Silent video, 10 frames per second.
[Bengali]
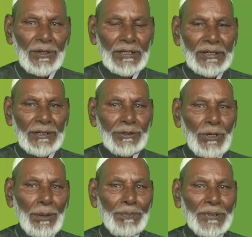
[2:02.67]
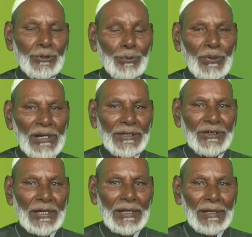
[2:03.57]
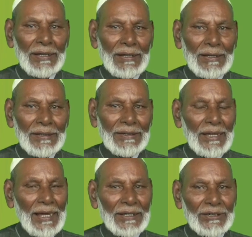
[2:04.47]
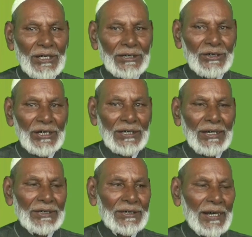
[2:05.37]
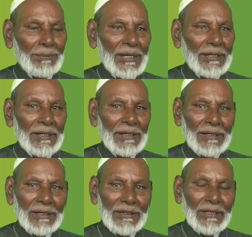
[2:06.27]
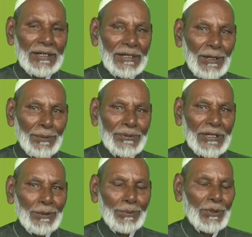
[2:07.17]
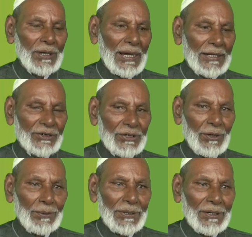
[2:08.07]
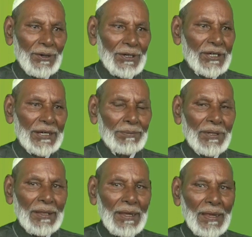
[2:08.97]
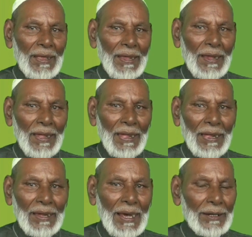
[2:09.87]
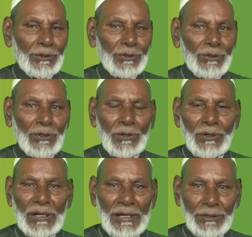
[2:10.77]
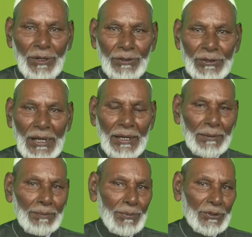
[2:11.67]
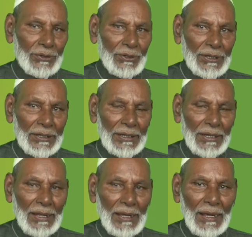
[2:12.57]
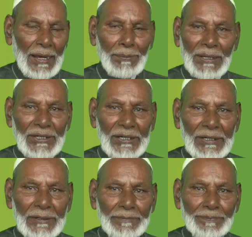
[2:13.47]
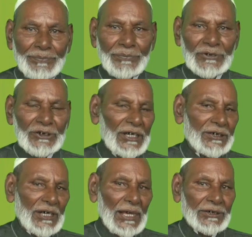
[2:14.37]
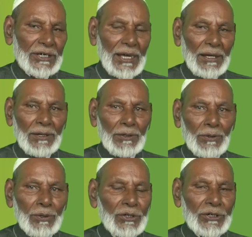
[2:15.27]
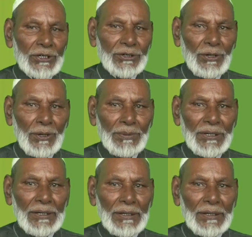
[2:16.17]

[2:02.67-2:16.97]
করে তার সব কিছু ফেলে দিয়ে তাকে সেই দিনই ইসলামের দিনই নফসের উপর আসতে হবে অতএব কারো জন্য এই দরজা বন্ধ নেই আমাদের সেই জালসা অনুষ্ঠিত হবে